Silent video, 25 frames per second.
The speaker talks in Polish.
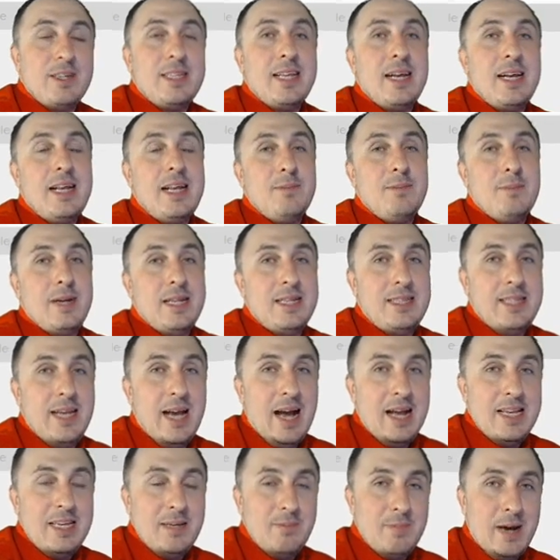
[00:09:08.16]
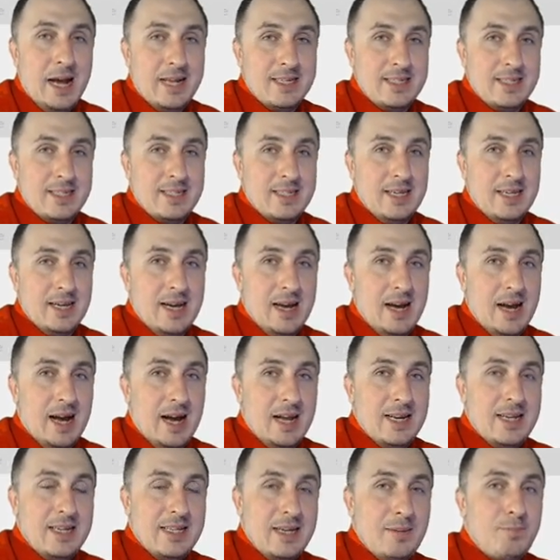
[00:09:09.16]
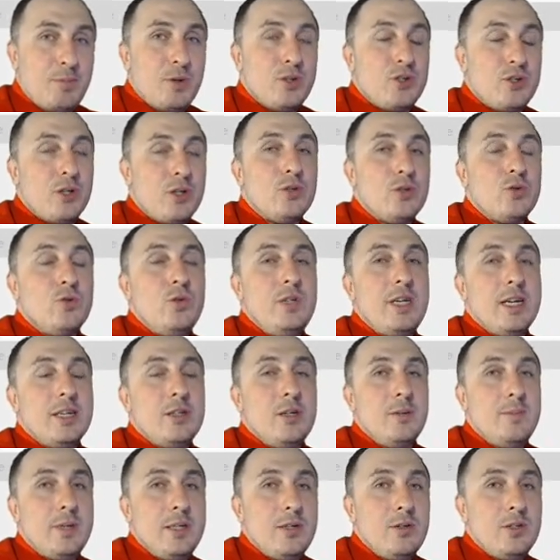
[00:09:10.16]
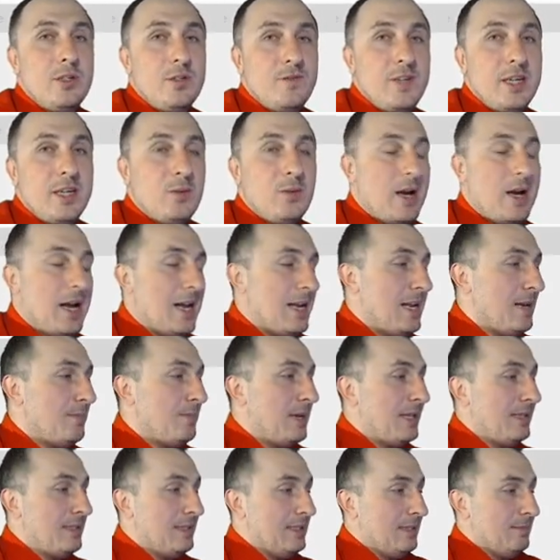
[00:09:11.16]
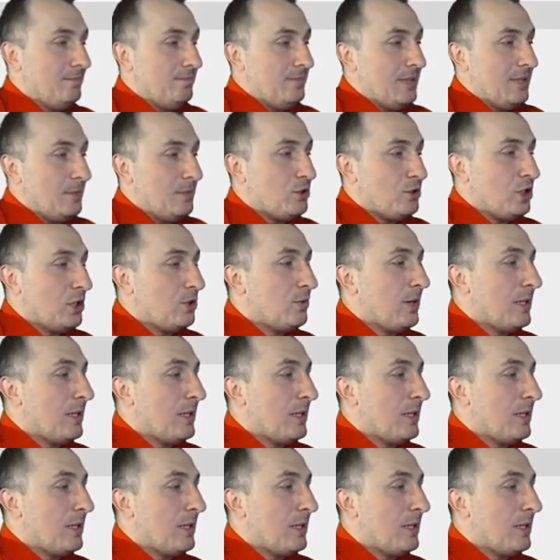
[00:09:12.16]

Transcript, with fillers: elementy animacji, ale na początku niech to będą zwykłe elementy, na przykład